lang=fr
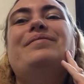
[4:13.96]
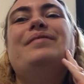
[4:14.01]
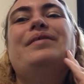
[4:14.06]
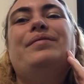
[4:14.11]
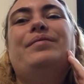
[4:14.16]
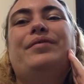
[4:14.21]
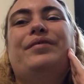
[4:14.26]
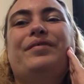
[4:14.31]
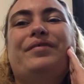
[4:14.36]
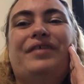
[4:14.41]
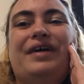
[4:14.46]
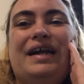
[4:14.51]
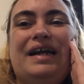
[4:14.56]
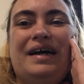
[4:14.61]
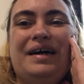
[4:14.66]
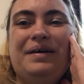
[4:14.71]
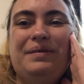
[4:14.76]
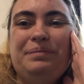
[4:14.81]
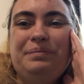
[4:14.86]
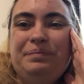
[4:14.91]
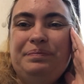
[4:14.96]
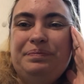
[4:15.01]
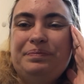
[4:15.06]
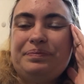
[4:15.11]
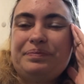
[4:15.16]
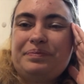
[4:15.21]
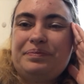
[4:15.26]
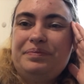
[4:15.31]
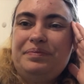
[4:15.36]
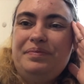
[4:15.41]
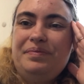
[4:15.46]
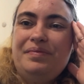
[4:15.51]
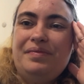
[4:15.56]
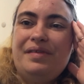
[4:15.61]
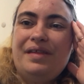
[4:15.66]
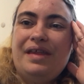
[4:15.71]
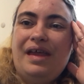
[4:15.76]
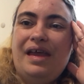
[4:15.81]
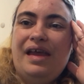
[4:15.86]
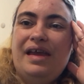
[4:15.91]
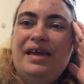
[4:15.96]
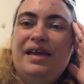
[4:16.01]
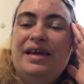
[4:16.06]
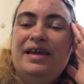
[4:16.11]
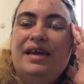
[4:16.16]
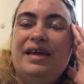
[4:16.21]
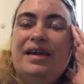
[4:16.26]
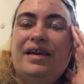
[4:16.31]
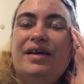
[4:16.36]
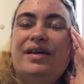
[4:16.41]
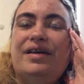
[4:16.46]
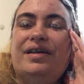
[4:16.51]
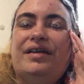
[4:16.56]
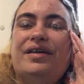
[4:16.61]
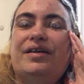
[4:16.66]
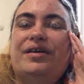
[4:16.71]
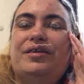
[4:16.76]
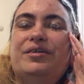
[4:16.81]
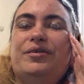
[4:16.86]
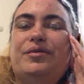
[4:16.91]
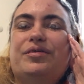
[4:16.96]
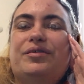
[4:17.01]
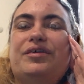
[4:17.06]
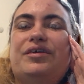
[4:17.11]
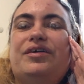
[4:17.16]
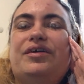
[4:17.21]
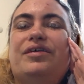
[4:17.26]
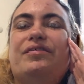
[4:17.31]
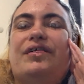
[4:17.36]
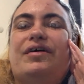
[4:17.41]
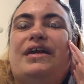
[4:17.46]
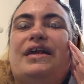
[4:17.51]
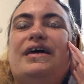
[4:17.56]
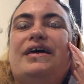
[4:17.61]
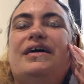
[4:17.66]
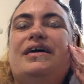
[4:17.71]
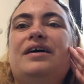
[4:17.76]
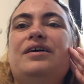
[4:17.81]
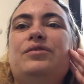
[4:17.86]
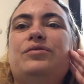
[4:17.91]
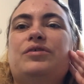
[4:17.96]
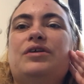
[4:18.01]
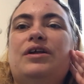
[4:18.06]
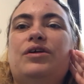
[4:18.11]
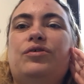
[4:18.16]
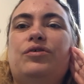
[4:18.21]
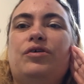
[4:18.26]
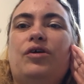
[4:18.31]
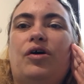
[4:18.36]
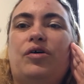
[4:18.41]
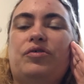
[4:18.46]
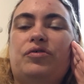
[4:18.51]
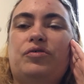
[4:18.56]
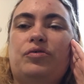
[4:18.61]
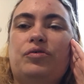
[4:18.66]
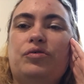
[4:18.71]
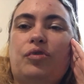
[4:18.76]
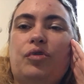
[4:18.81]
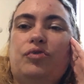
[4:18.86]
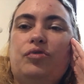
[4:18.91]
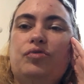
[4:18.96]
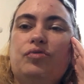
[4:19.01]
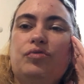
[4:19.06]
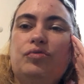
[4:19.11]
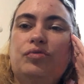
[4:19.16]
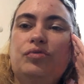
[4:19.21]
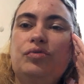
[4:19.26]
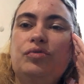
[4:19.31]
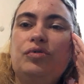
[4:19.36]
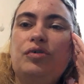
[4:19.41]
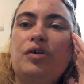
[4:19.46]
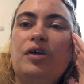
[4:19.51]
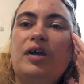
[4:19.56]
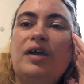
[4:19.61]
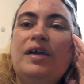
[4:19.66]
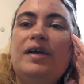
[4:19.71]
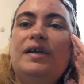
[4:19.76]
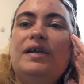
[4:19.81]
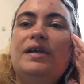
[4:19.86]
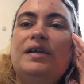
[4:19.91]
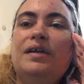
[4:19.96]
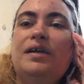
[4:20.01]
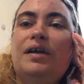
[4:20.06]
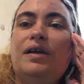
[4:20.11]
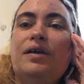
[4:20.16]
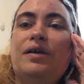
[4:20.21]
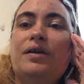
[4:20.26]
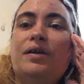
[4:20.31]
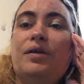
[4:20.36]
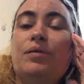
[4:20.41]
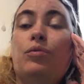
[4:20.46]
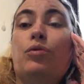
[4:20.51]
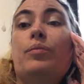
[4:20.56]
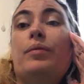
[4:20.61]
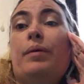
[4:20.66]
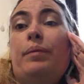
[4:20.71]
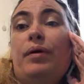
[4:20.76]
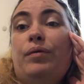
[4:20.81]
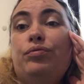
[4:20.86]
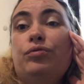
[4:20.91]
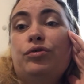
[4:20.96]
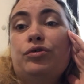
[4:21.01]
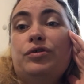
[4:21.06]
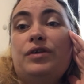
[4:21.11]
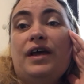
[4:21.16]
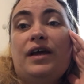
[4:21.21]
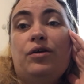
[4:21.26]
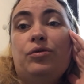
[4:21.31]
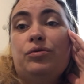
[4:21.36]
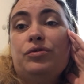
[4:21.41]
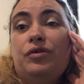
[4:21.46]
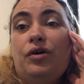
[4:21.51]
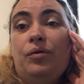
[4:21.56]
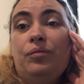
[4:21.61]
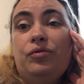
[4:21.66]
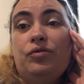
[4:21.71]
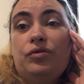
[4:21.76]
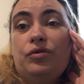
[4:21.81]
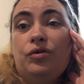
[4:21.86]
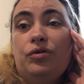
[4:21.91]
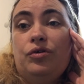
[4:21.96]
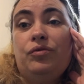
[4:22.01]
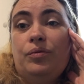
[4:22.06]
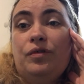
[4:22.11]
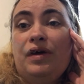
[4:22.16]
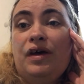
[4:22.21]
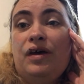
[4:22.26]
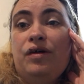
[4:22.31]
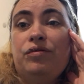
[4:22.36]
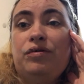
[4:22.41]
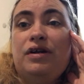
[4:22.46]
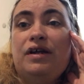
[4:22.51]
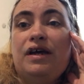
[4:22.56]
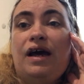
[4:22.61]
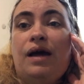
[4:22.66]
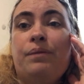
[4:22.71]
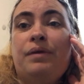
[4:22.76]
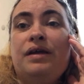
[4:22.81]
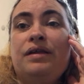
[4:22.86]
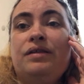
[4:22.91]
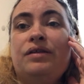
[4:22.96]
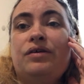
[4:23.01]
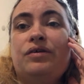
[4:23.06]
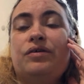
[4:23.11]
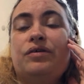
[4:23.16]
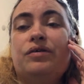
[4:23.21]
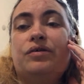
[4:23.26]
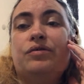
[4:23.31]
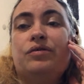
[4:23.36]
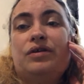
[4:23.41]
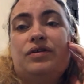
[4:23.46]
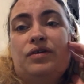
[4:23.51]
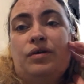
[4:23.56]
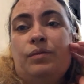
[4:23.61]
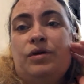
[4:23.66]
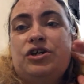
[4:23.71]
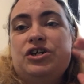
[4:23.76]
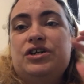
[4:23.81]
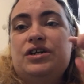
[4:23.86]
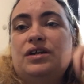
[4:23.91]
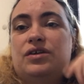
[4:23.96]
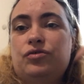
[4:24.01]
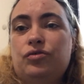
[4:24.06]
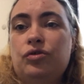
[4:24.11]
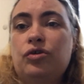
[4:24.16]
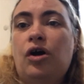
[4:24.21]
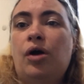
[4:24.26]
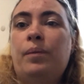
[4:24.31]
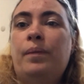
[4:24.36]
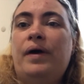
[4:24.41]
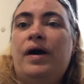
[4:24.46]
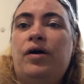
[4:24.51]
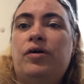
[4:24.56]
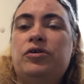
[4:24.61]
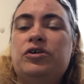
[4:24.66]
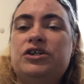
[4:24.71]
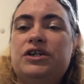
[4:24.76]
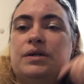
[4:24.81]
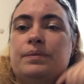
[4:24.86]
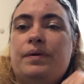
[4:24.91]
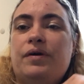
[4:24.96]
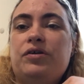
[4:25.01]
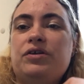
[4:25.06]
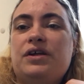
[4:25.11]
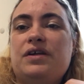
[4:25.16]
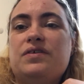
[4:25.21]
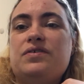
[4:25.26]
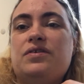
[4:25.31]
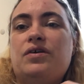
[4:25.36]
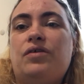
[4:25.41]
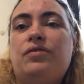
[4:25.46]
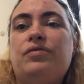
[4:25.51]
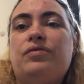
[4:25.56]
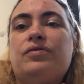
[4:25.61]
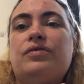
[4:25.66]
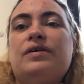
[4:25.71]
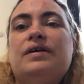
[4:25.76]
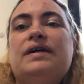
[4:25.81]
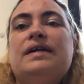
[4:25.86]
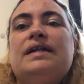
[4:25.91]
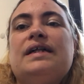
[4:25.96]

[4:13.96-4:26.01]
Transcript: Mais bon voilà. Et euh, donc euh, voilà, donc les deux grands sont de retour. Euh, bon bah pas pour très longtemps parce que demain on les ramène, on les emmène chez les autres grands-parents, chez les parents de Christophe.